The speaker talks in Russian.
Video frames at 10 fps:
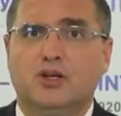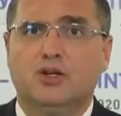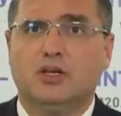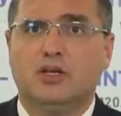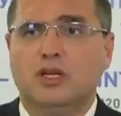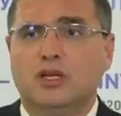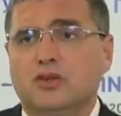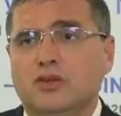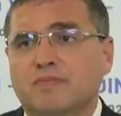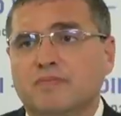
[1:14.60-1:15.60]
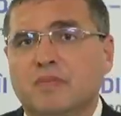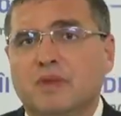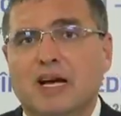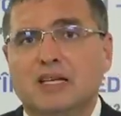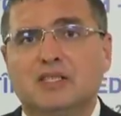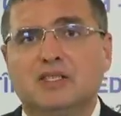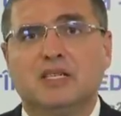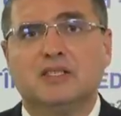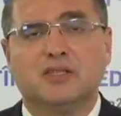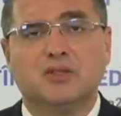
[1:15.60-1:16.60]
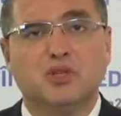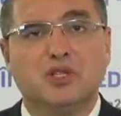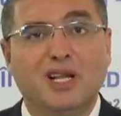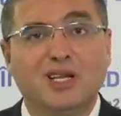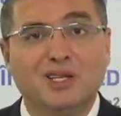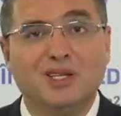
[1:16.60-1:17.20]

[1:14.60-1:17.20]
Значит, из ассистента Сучалы,